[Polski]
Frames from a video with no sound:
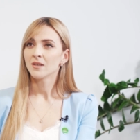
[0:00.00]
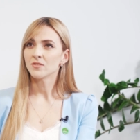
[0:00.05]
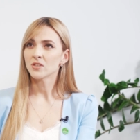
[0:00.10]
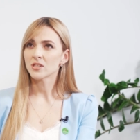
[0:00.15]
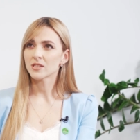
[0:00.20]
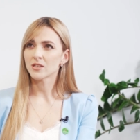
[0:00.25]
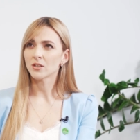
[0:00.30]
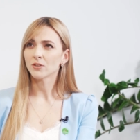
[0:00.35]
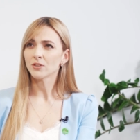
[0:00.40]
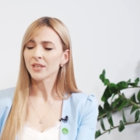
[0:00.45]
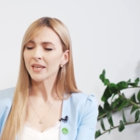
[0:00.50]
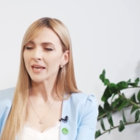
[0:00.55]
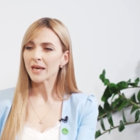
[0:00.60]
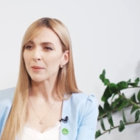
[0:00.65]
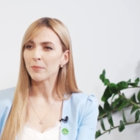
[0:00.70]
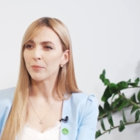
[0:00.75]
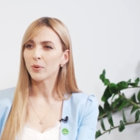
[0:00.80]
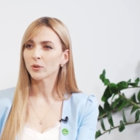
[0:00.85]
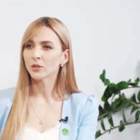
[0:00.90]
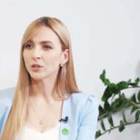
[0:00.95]
Wiesz co,
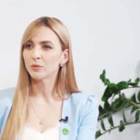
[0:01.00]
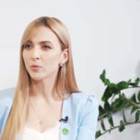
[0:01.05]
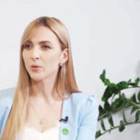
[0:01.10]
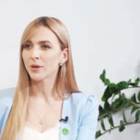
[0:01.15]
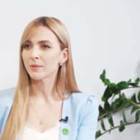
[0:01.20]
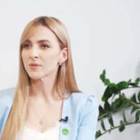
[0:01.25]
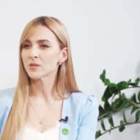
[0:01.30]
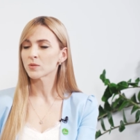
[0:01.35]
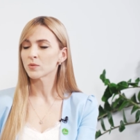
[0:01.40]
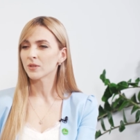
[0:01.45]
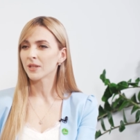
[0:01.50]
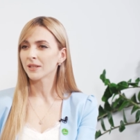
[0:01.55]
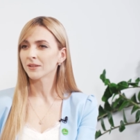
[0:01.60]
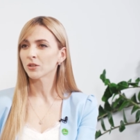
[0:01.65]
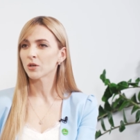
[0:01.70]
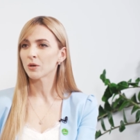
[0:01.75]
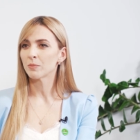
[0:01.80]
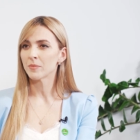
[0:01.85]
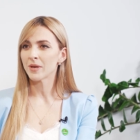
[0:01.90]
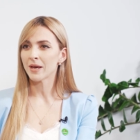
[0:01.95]
nie, bo gdy byłam
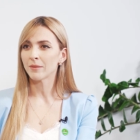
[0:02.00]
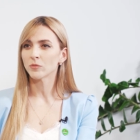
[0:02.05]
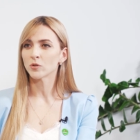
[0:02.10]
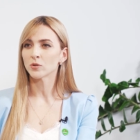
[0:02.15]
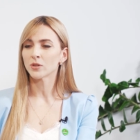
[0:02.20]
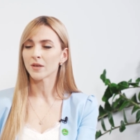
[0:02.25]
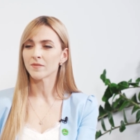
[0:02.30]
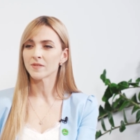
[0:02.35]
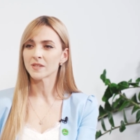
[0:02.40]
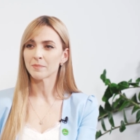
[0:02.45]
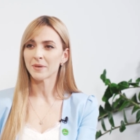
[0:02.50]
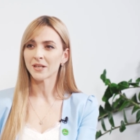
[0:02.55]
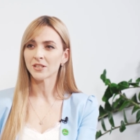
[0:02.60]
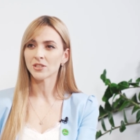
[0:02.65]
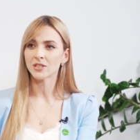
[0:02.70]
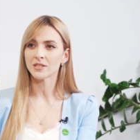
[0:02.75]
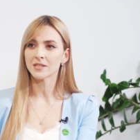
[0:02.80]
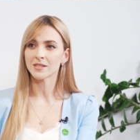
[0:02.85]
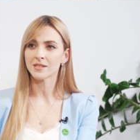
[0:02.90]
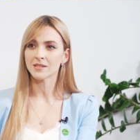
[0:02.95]
studentką, miałam tutaj
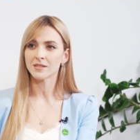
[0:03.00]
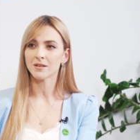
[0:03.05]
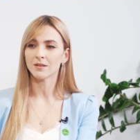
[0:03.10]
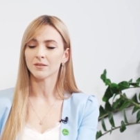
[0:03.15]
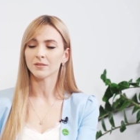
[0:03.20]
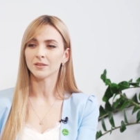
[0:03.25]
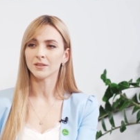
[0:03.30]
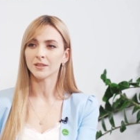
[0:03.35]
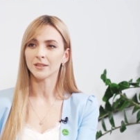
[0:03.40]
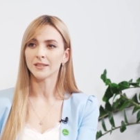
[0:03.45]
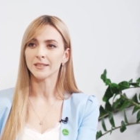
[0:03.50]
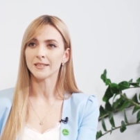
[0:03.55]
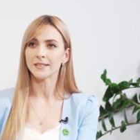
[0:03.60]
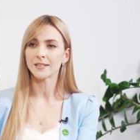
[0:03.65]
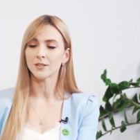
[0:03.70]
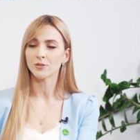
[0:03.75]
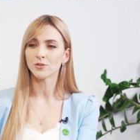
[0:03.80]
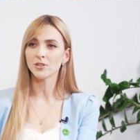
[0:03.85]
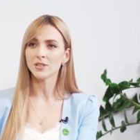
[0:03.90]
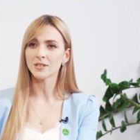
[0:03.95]
wsparcie ze strony
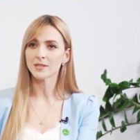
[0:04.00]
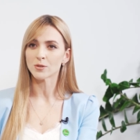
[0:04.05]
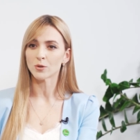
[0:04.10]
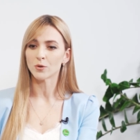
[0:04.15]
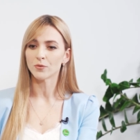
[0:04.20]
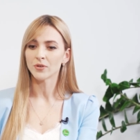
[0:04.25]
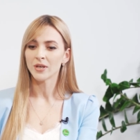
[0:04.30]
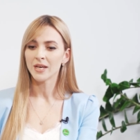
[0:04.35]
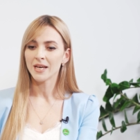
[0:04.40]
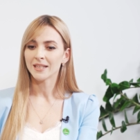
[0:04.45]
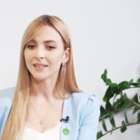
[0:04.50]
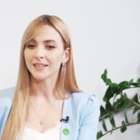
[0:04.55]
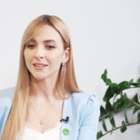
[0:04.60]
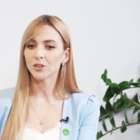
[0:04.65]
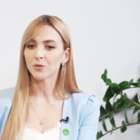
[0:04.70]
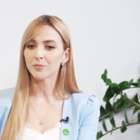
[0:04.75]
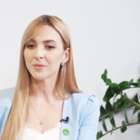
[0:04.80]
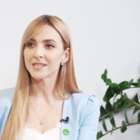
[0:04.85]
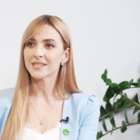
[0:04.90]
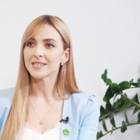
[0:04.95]
rodziców,
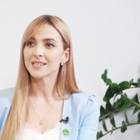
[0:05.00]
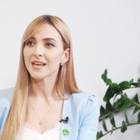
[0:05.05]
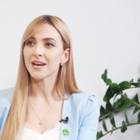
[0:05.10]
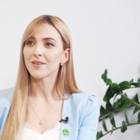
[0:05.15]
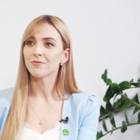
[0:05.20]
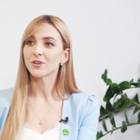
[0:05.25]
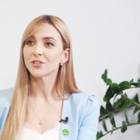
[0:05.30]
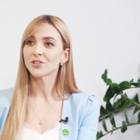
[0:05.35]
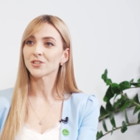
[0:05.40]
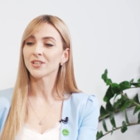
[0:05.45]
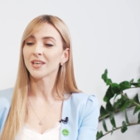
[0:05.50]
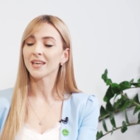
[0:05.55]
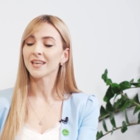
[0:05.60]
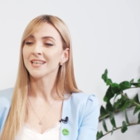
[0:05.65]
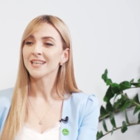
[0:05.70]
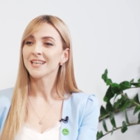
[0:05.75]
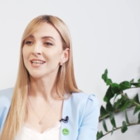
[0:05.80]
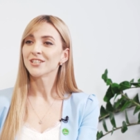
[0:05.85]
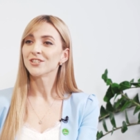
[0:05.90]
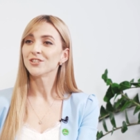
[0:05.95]
natomiast ja
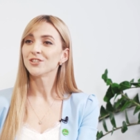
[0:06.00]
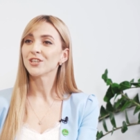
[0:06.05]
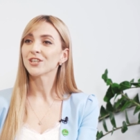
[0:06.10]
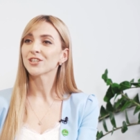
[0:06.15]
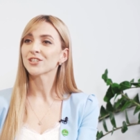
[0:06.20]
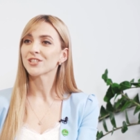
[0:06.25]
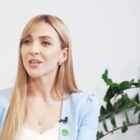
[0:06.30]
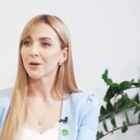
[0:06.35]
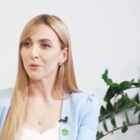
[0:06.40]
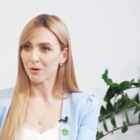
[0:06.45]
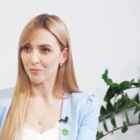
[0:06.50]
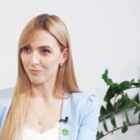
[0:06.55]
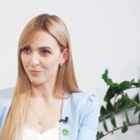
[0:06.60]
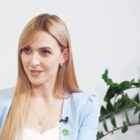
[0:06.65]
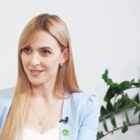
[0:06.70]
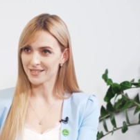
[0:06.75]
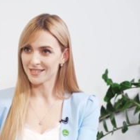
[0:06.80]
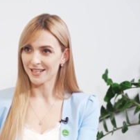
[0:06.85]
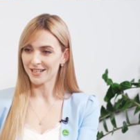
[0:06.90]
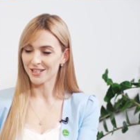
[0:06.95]
właśnie nie chciałam
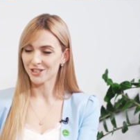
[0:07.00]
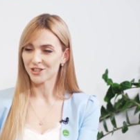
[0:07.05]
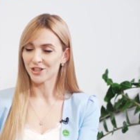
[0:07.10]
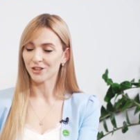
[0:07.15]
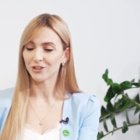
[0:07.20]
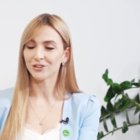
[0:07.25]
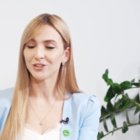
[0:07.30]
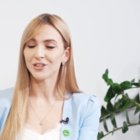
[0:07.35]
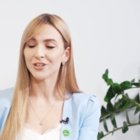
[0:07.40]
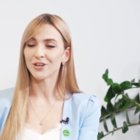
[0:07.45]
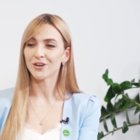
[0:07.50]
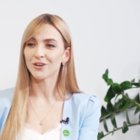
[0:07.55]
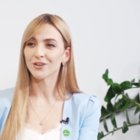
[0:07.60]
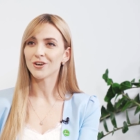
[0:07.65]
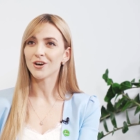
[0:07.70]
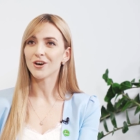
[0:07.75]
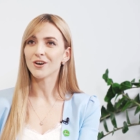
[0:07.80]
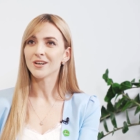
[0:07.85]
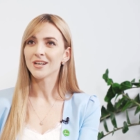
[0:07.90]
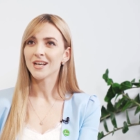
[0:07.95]
być zależna od
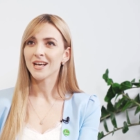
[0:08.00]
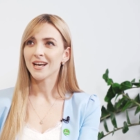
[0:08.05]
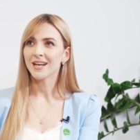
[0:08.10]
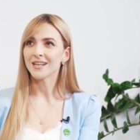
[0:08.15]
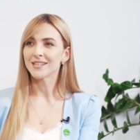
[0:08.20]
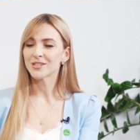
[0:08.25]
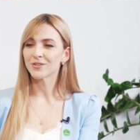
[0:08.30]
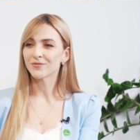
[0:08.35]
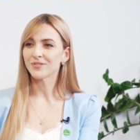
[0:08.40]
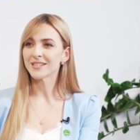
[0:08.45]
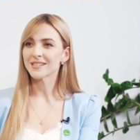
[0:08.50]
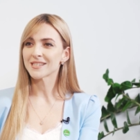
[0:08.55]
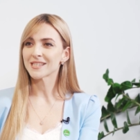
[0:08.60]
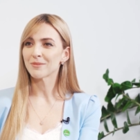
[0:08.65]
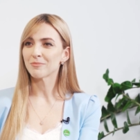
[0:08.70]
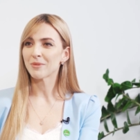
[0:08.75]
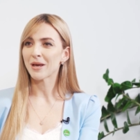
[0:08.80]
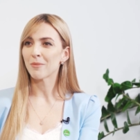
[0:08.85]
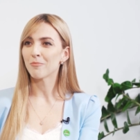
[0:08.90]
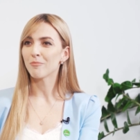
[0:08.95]
nikogo. E, co
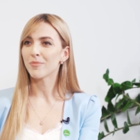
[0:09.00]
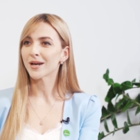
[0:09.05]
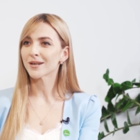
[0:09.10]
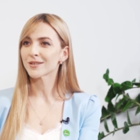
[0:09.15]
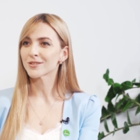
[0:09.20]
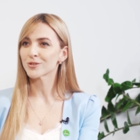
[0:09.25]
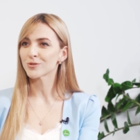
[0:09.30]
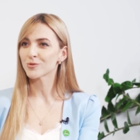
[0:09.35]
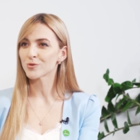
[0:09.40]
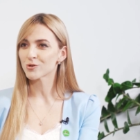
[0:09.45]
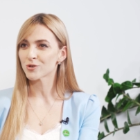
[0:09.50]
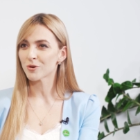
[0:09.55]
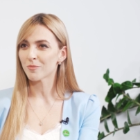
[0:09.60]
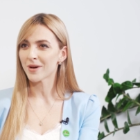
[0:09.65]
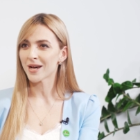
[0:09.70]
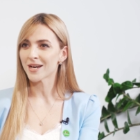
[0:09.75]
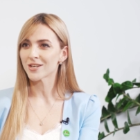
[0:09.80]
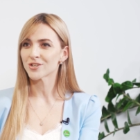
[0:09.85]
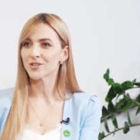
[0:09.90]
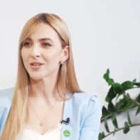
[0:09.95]
więcej, miałam bardzo dużo
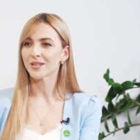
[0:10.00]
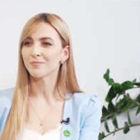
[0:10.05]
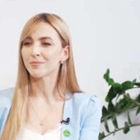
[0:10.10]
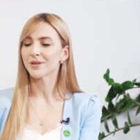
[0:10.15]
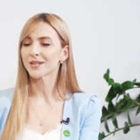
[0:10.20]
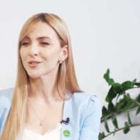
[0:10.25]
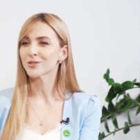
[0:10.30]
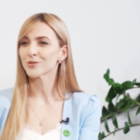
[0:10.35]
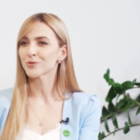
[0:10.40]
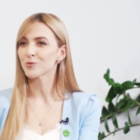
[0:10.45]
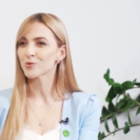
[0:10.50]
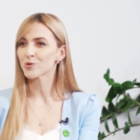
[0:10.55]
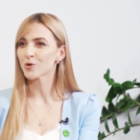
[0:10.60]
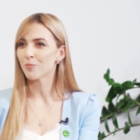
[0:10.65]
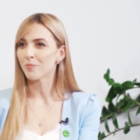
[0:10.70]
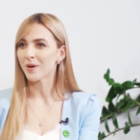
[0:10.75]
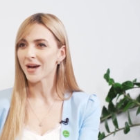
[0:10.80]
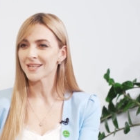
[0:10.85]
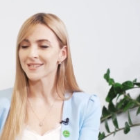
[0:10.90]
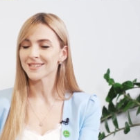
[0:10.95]
marzeń, bardzo
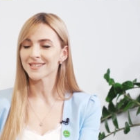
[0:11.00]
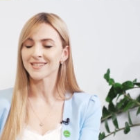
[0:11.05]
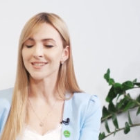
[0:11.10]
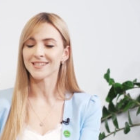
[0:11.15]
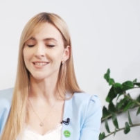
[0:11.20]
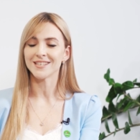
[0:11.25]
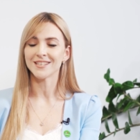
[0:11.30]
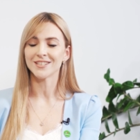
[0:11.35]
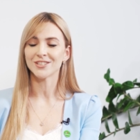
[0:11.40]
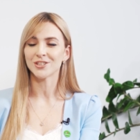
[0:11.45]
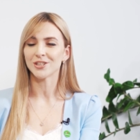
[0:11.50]
dużo pasji.